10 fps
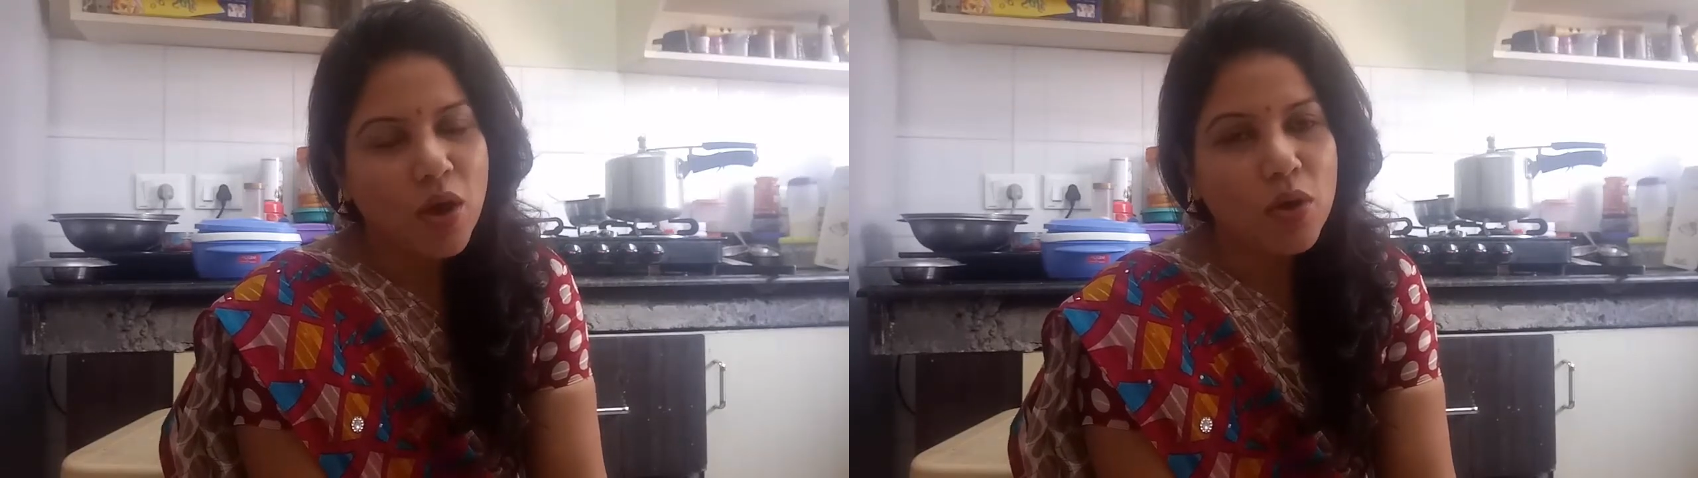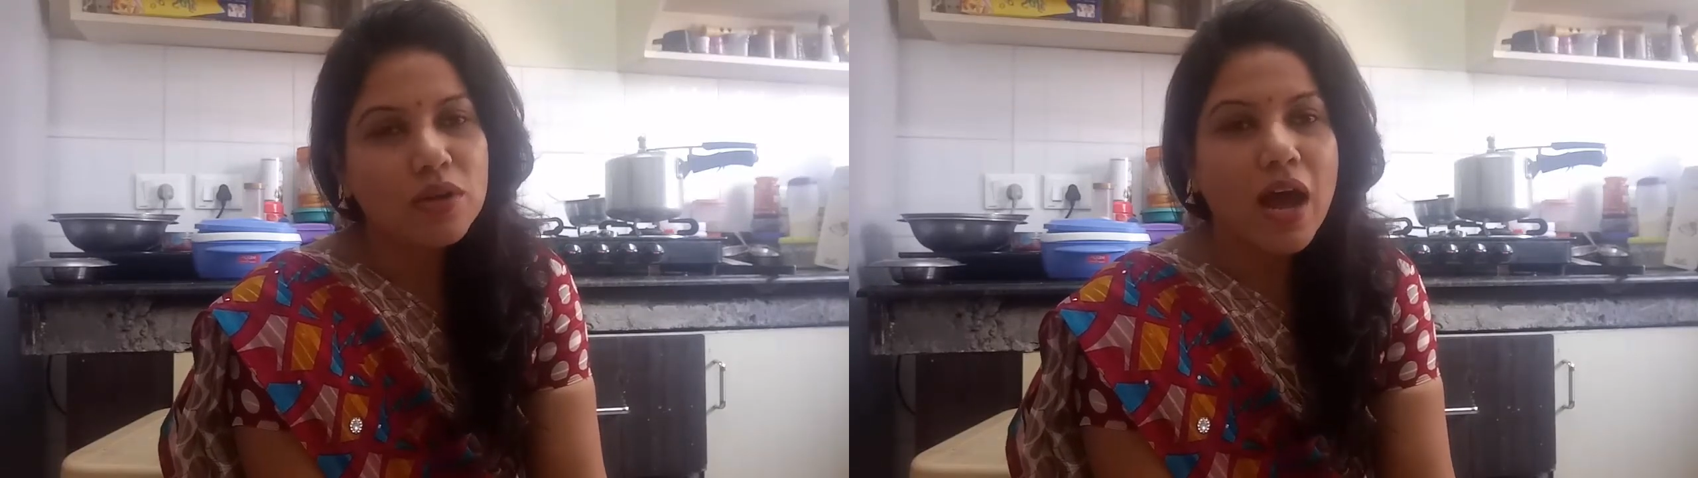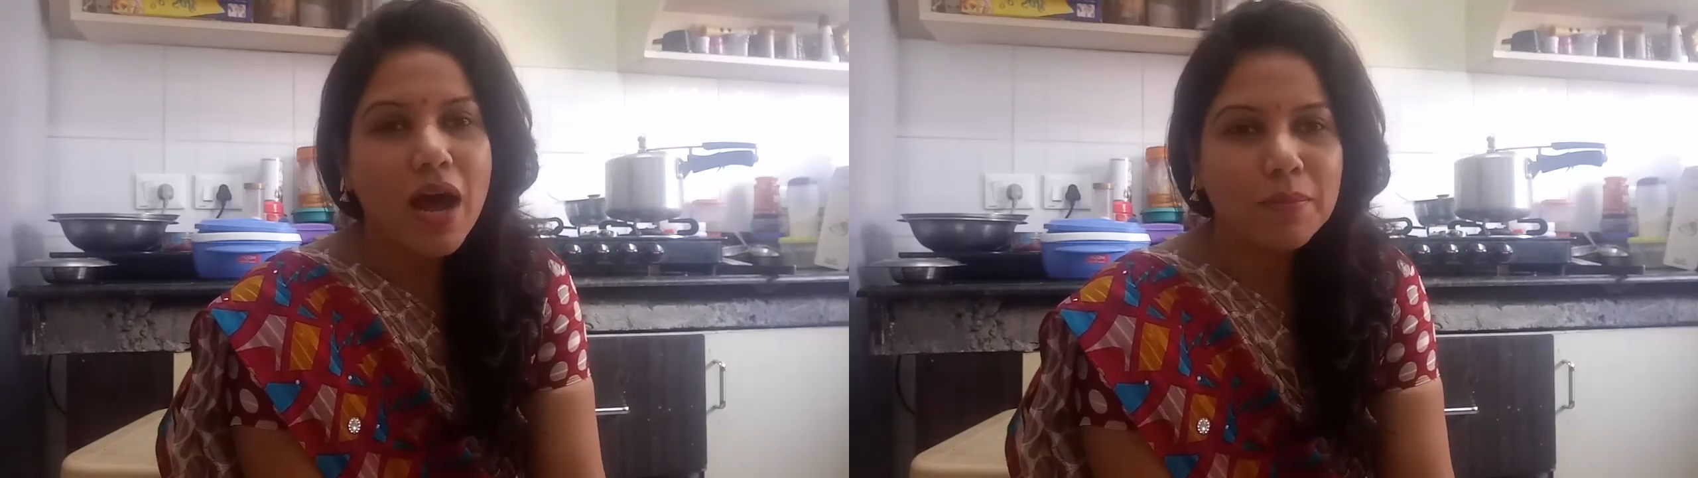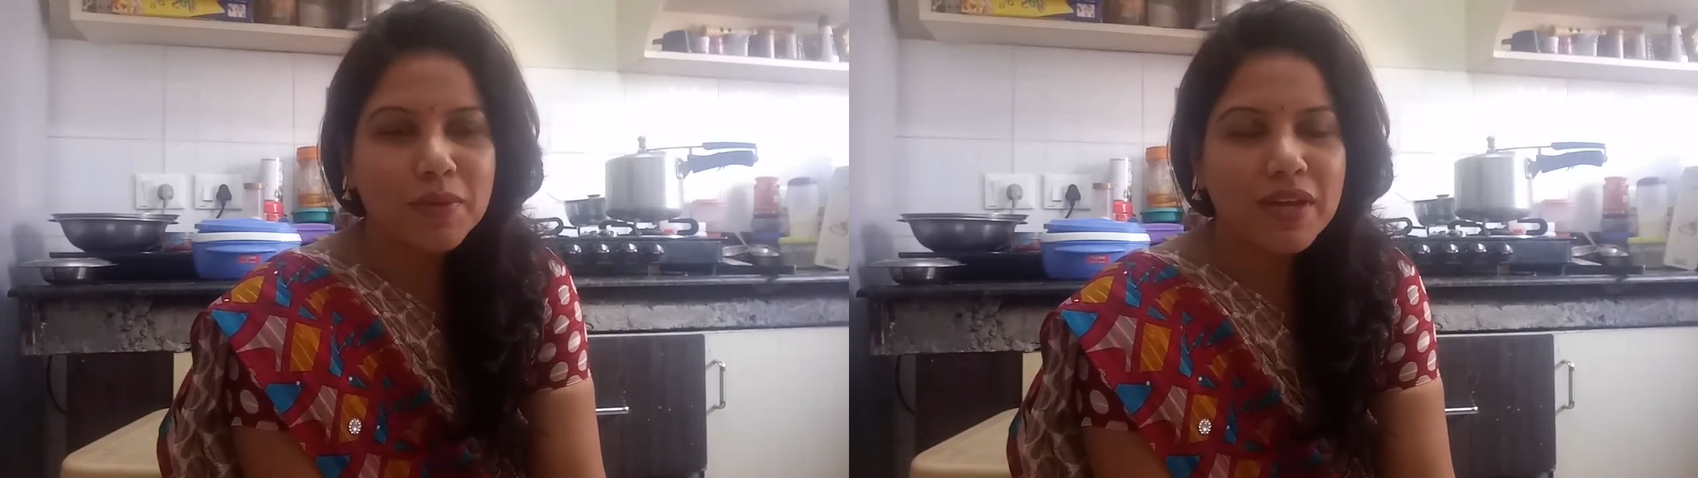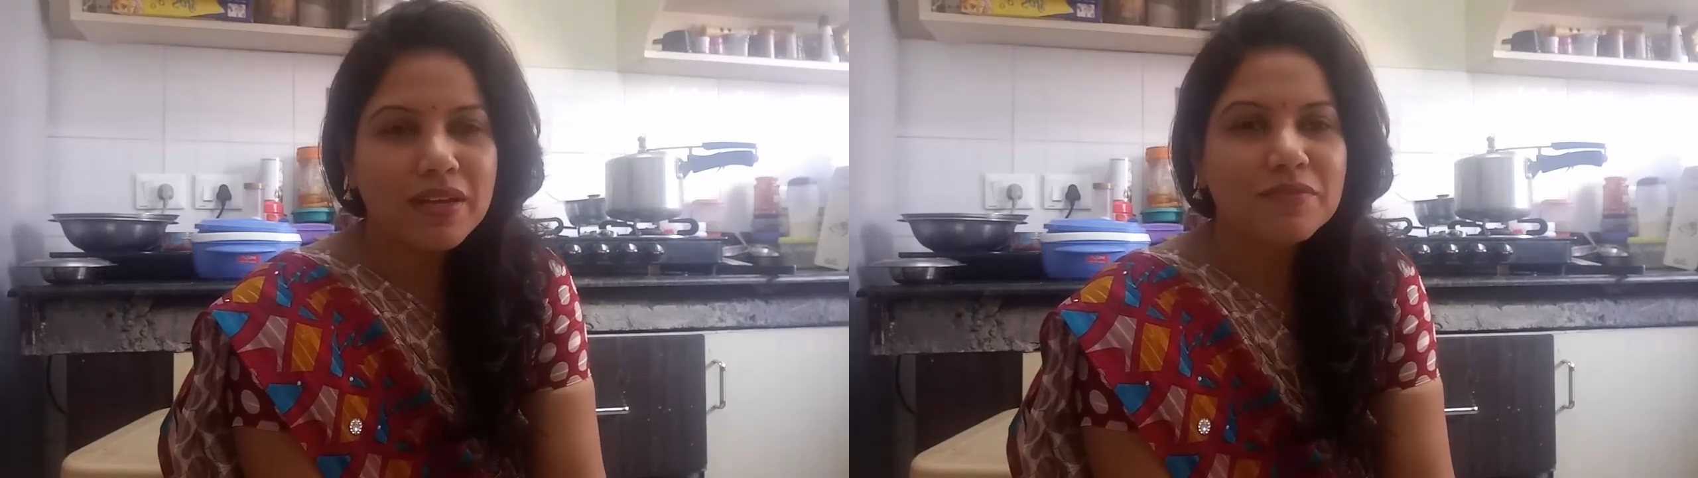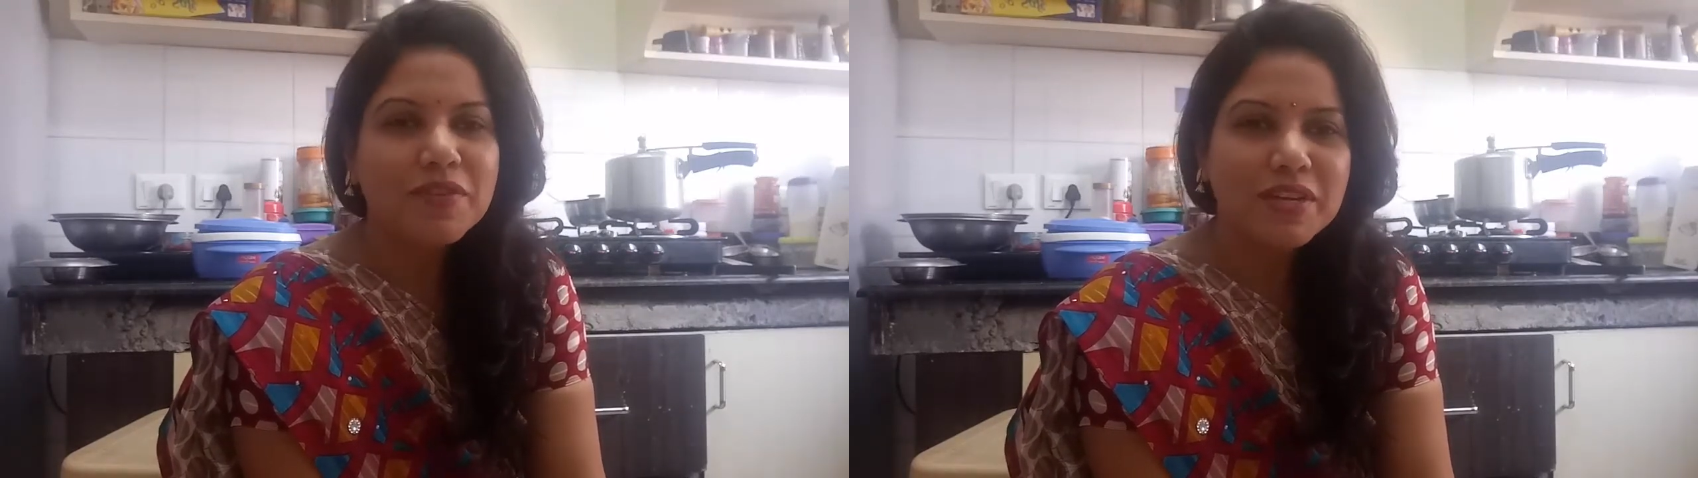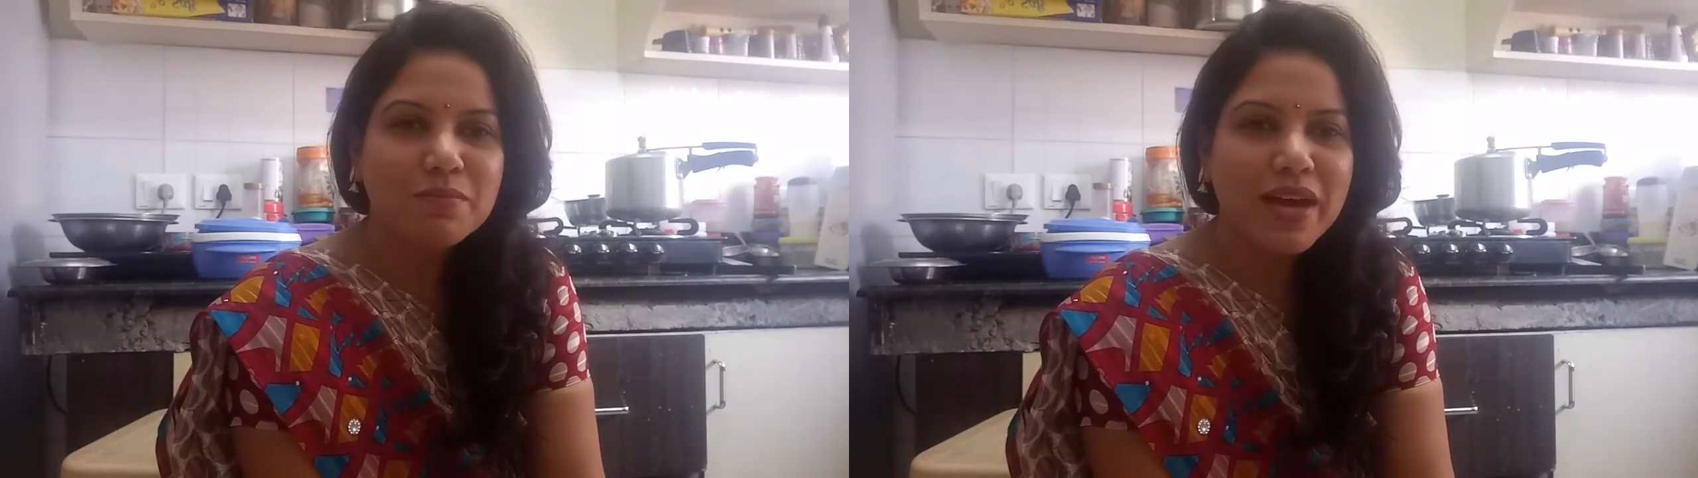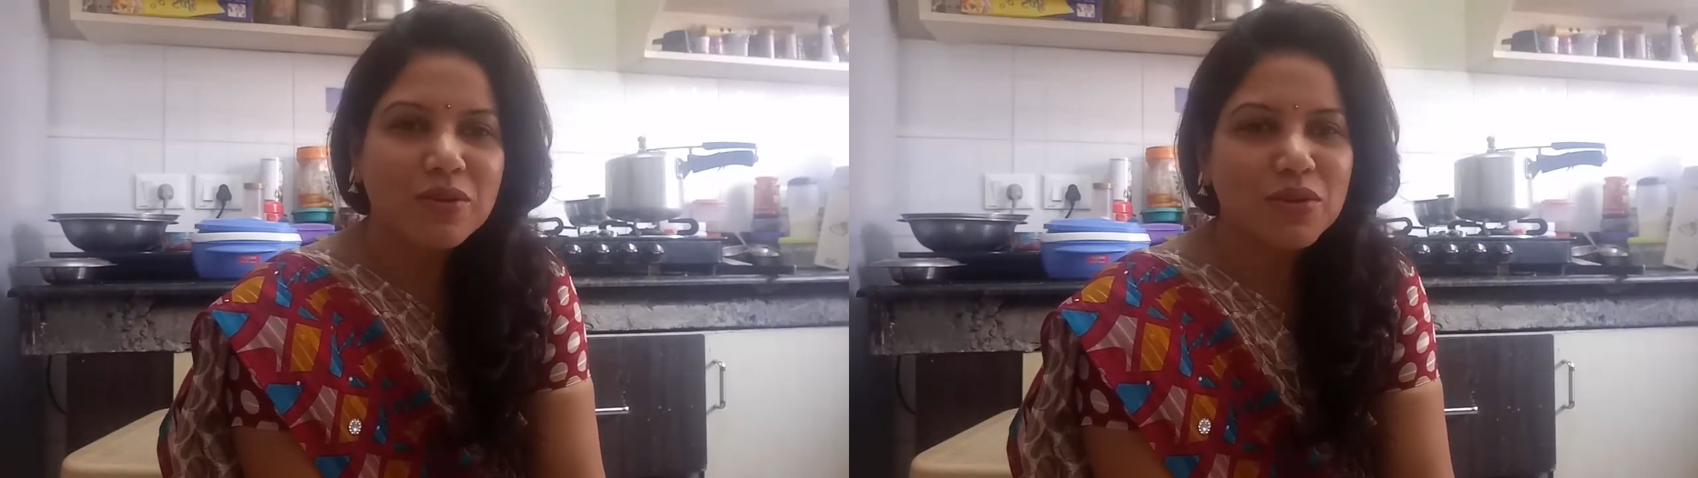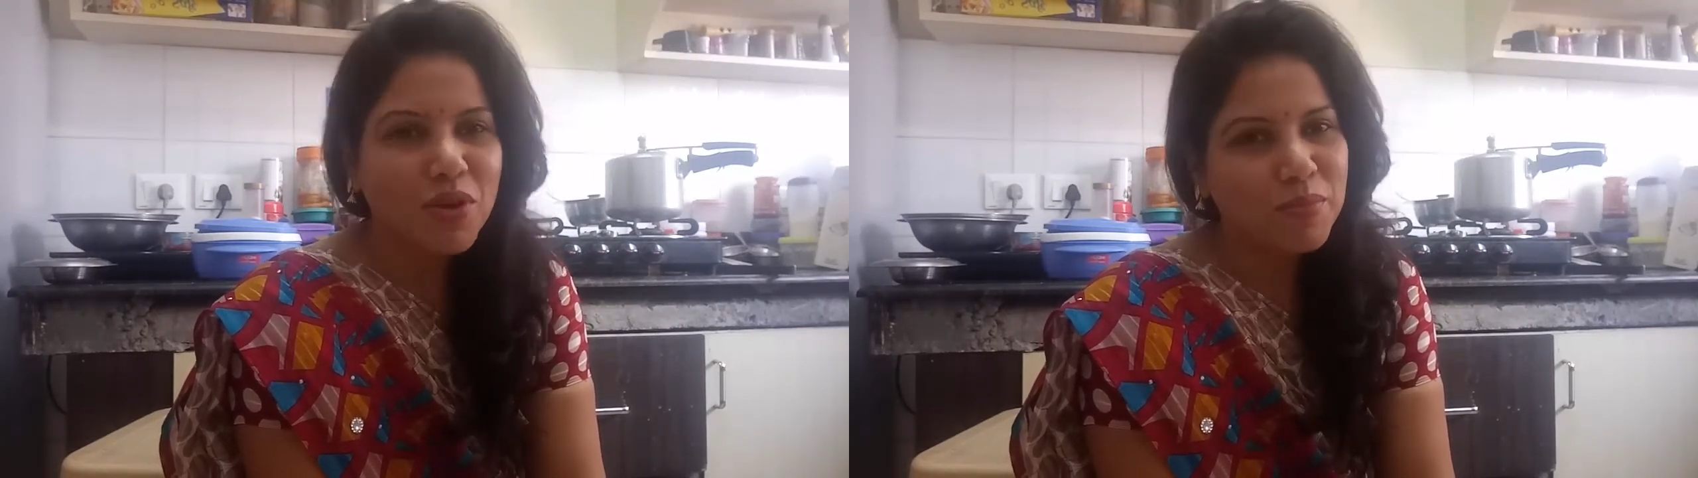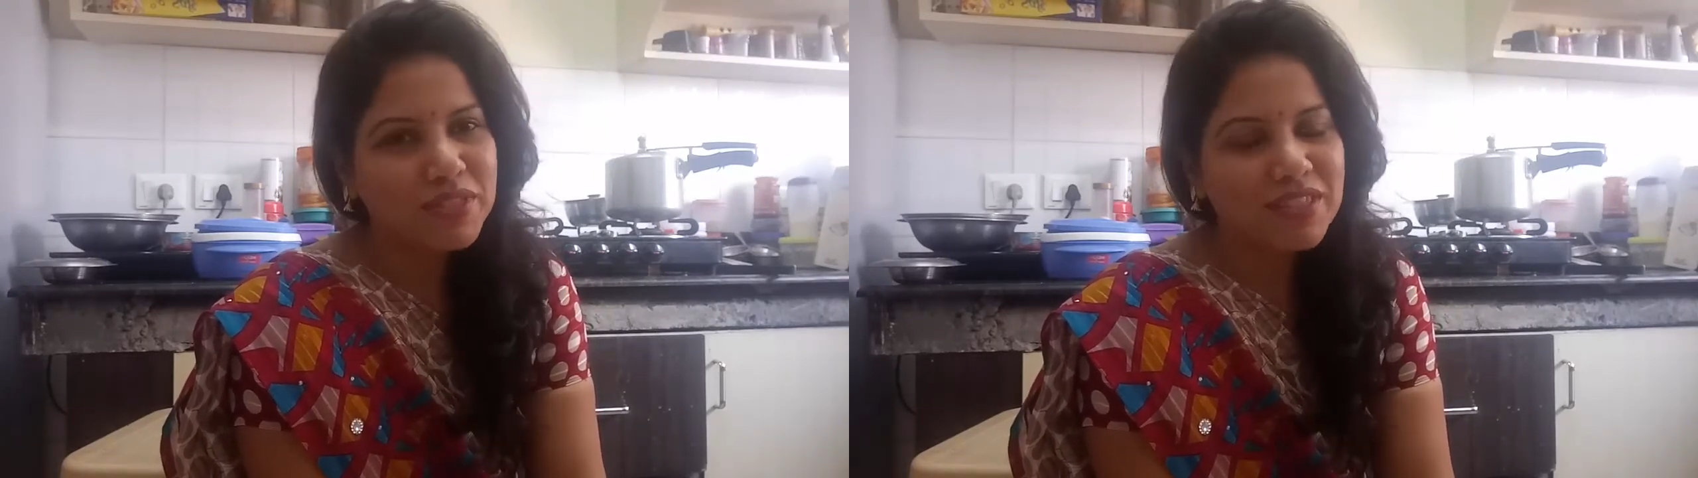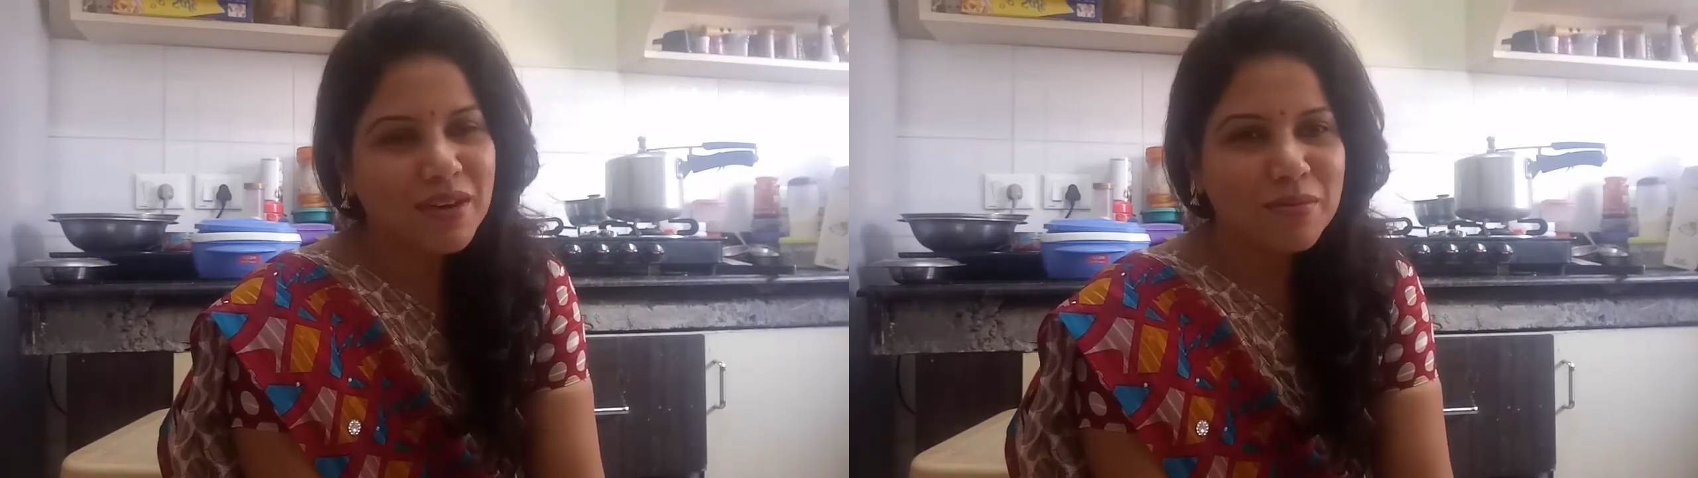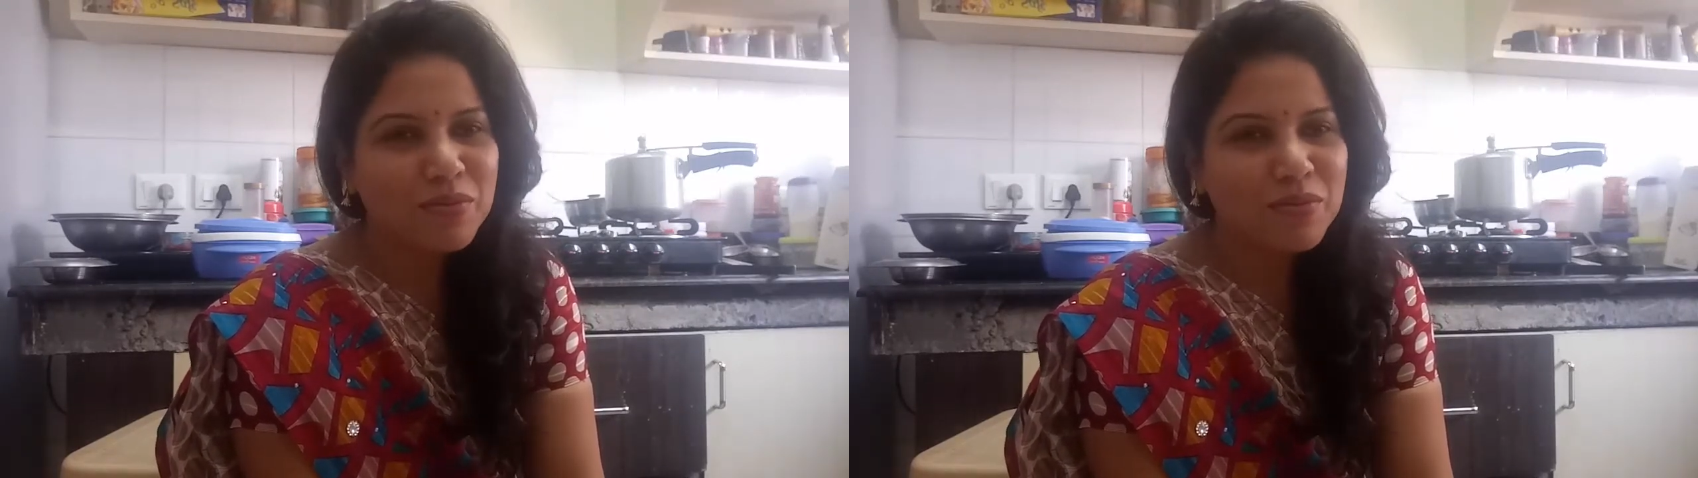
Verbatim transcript: और आपके फीडबैक और कमेंट्स का